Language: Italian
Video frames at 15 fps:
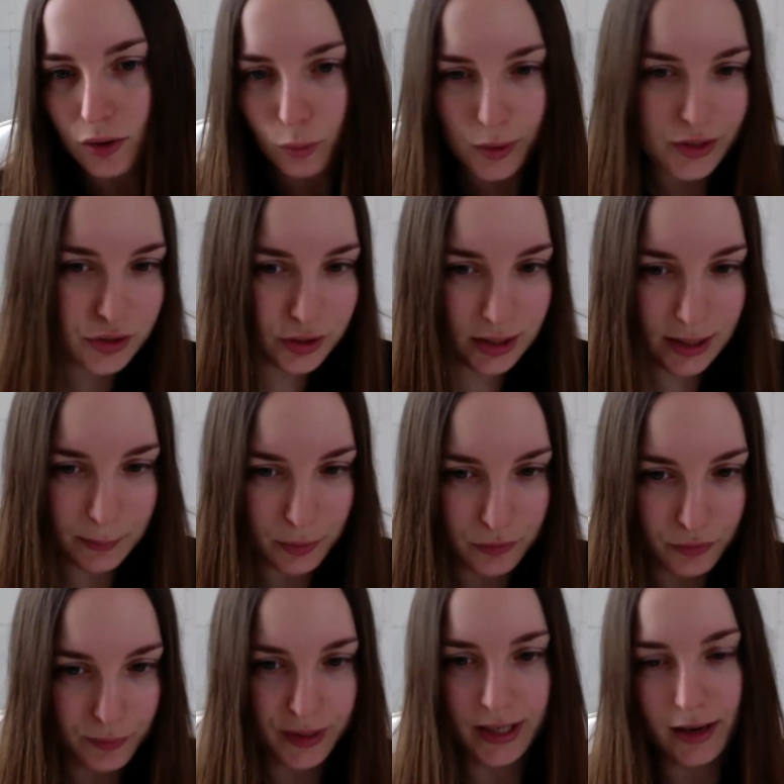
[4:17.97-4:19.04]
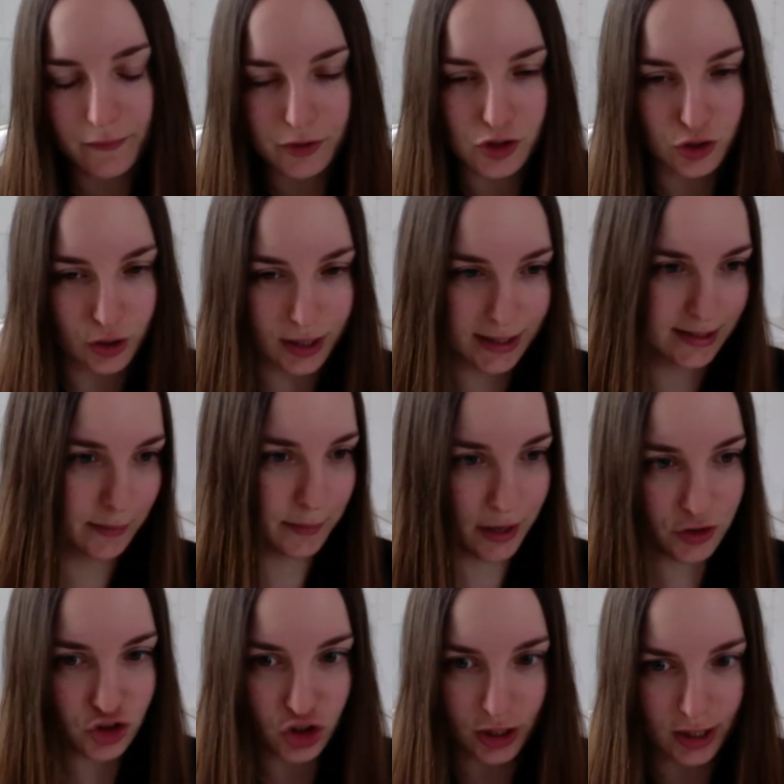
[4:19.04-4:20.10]
Questo nelle profumerie vicino a casa
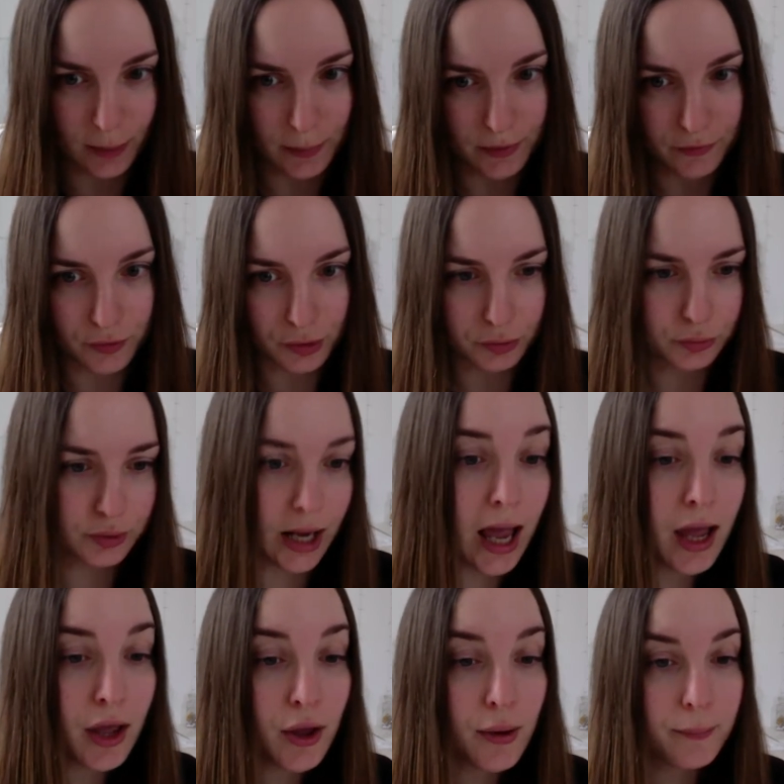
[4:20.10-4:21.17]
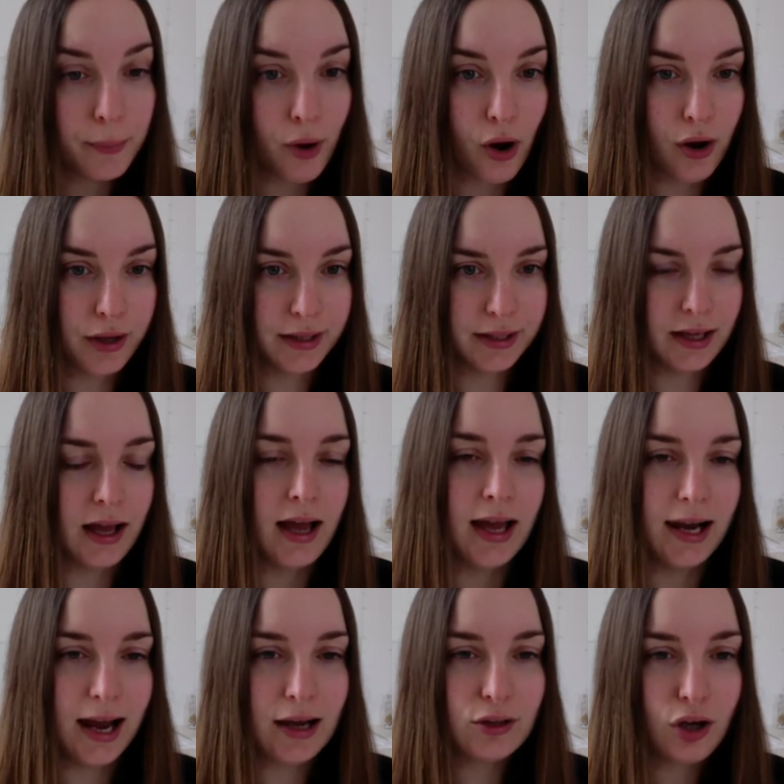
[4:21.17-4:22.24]
mia c'era, per fortuna. Poi
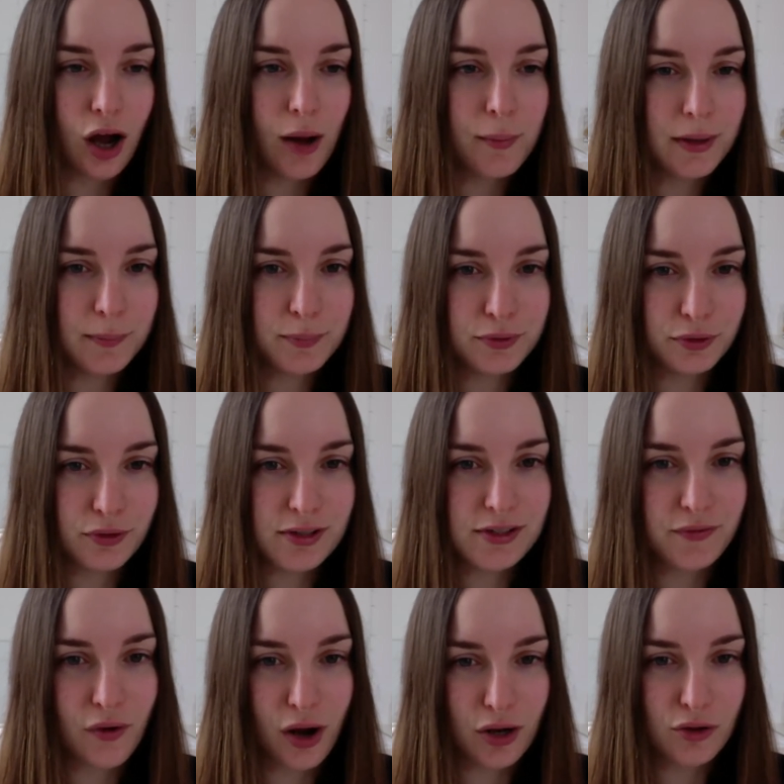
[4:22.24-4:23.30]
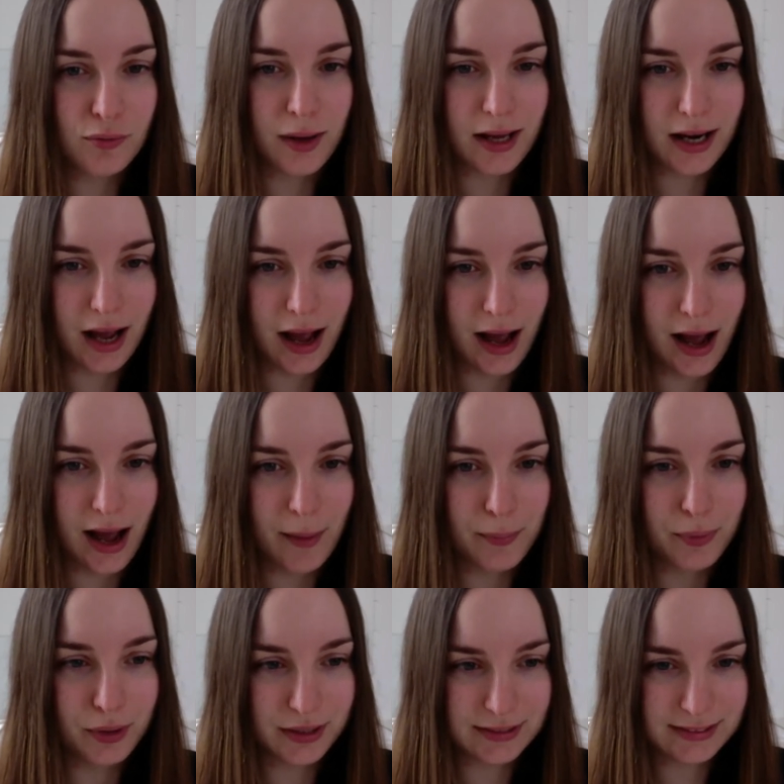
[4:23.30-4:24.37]
Lancome Hypnose Volume a
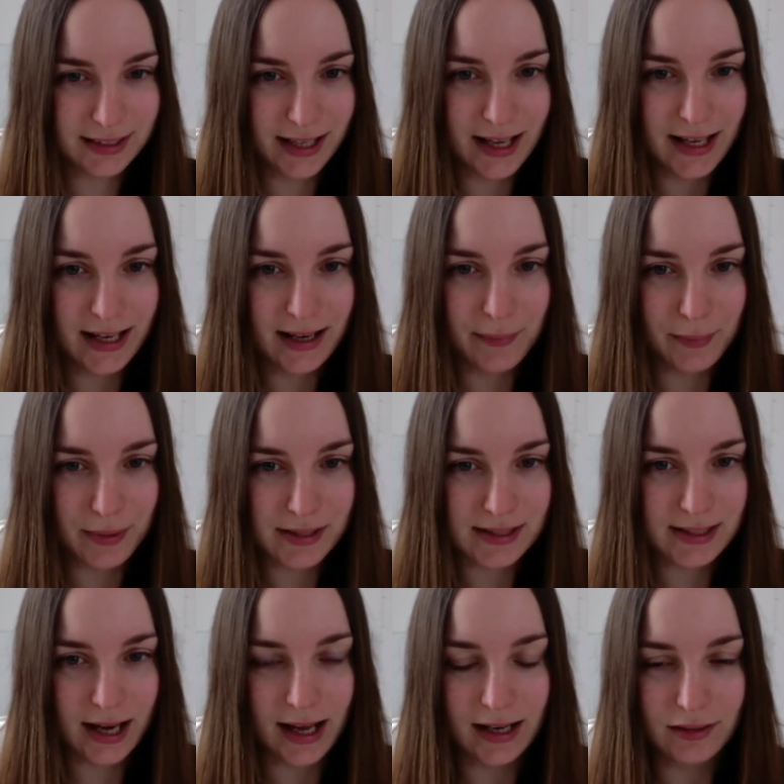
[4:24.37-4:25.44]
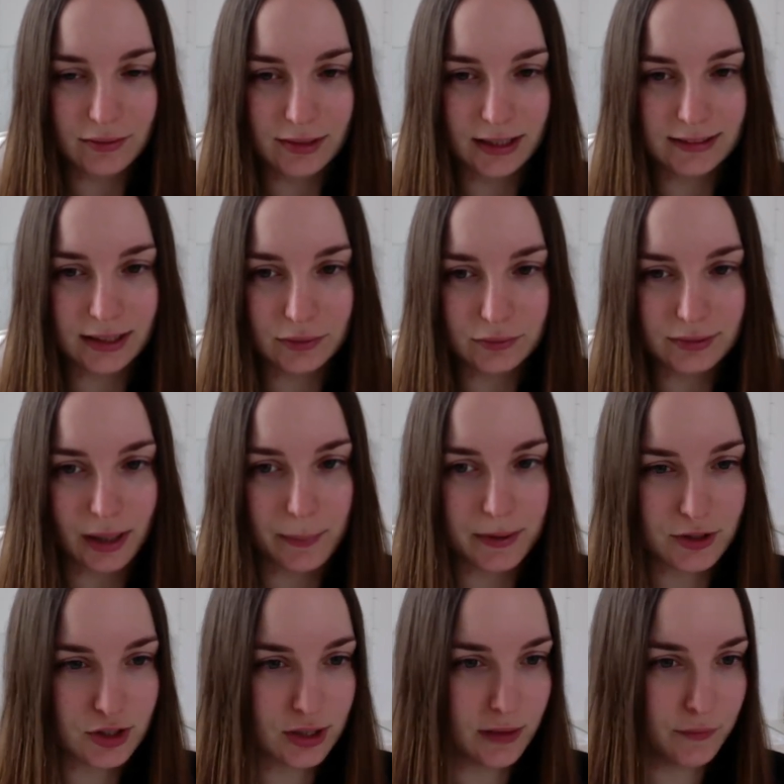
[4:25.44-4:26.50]
portere, mascara a lunga tenuta
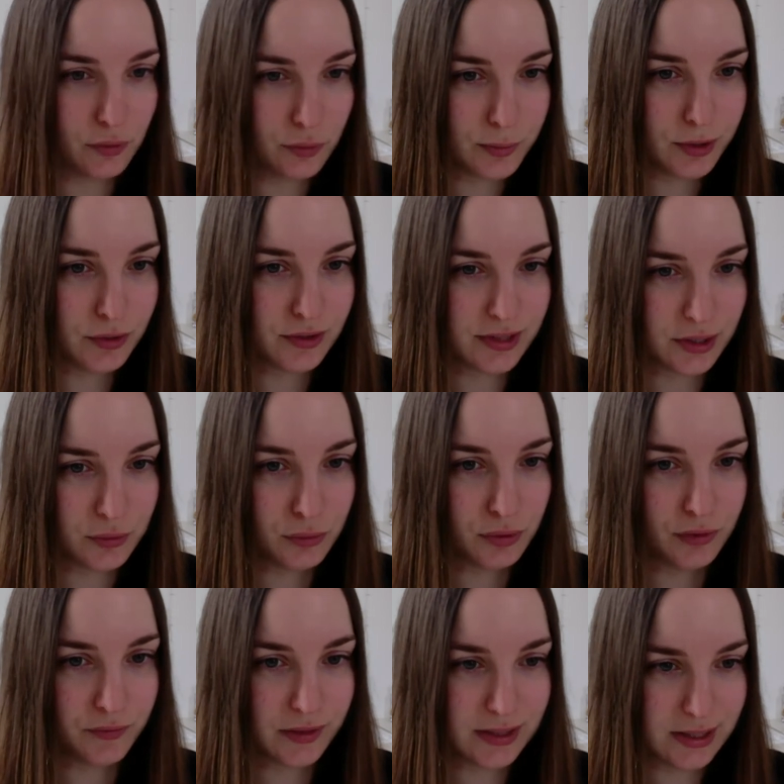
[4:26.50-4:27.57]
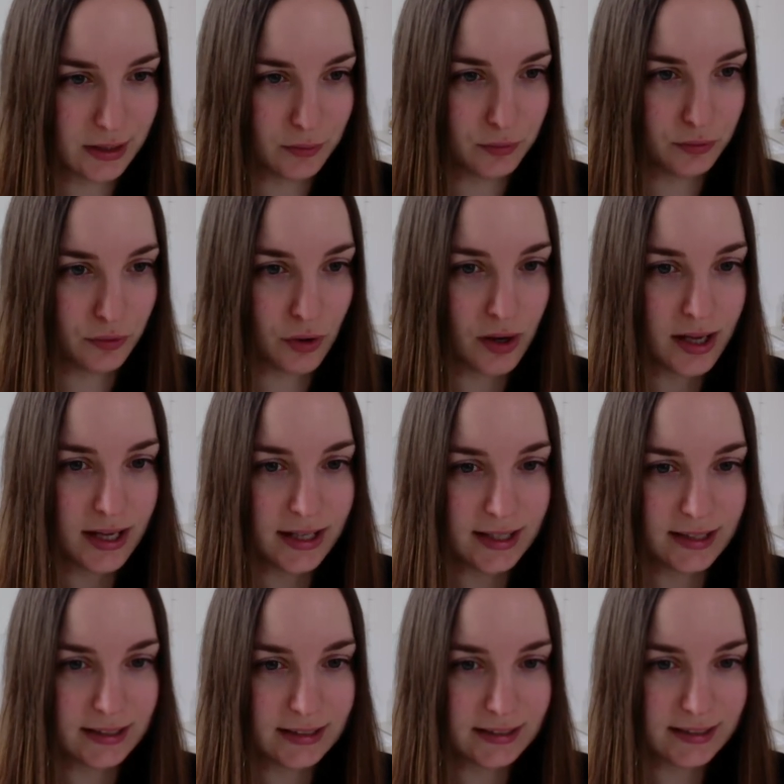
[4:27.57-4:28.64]
per ciglia voluminose, curve 01
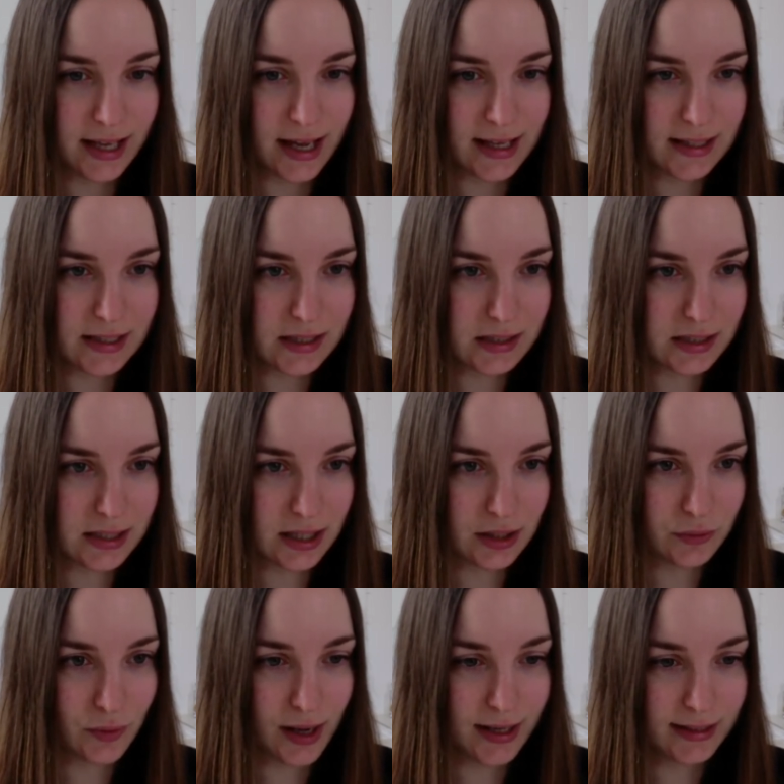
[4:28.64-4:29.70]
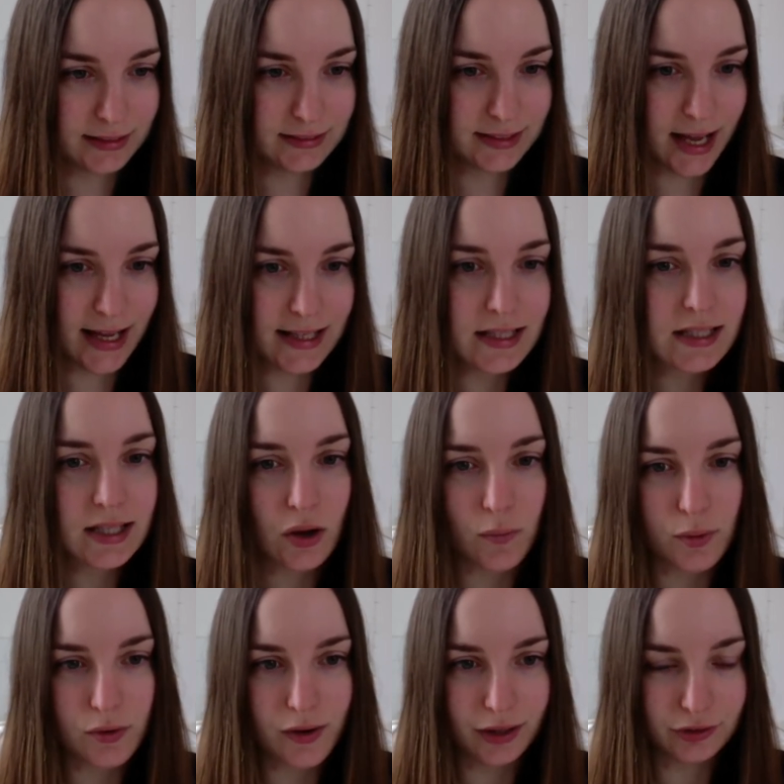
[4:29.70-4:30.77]
Intense, Noir Intense. Ho
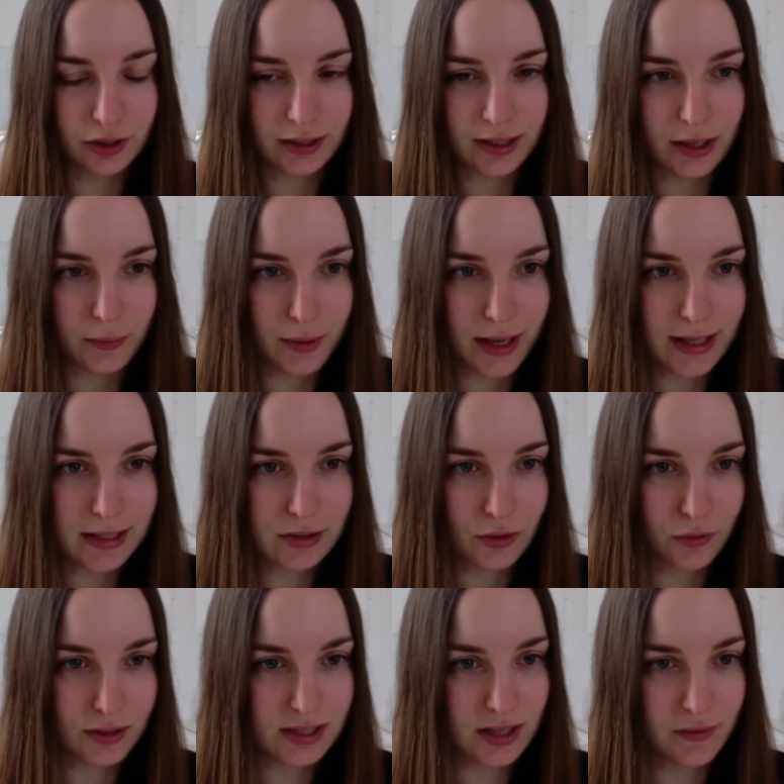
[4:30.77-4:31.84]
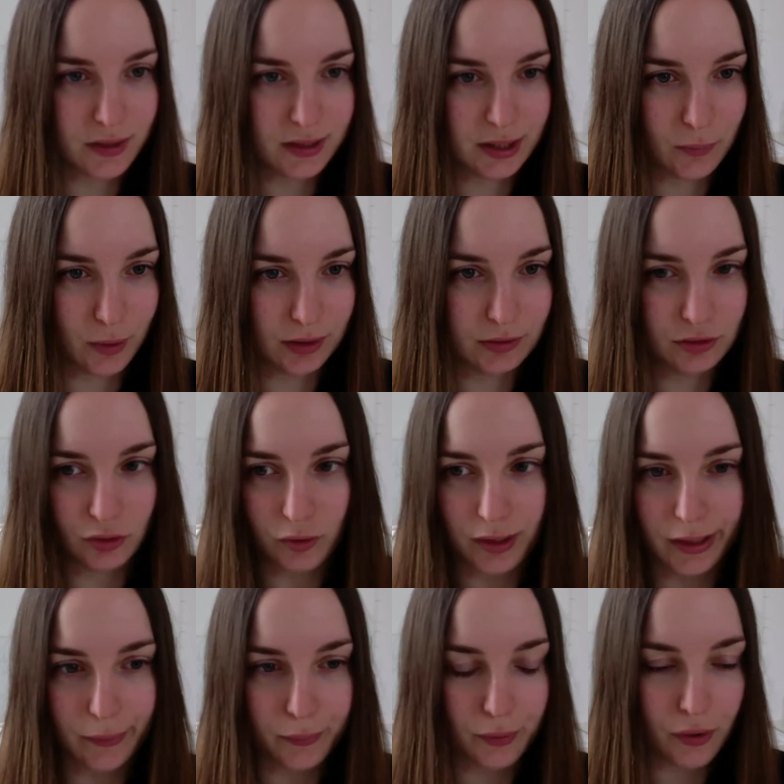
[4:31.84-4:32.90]
provato anche questo, costa 24
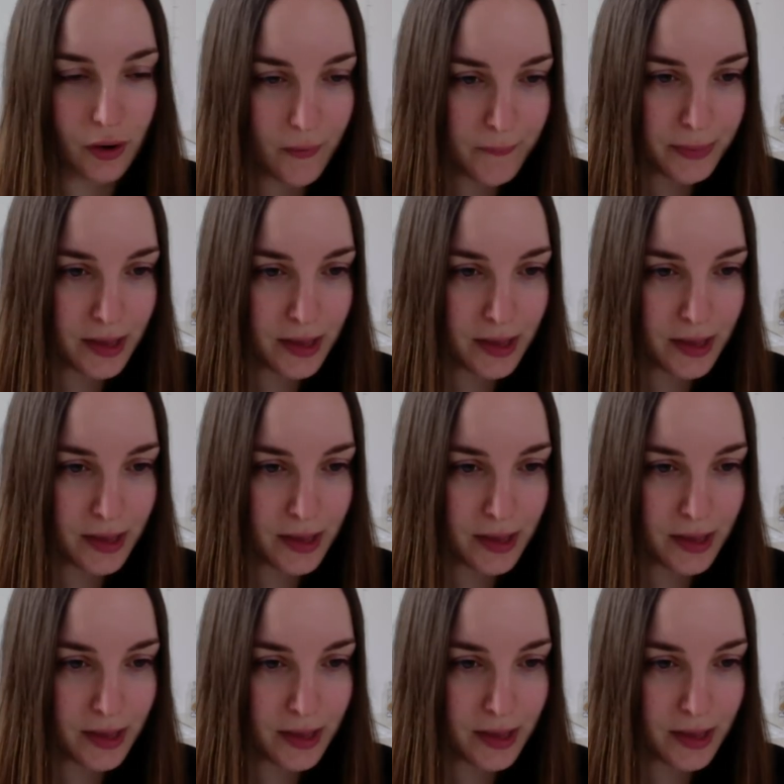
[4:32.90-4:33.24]
euro.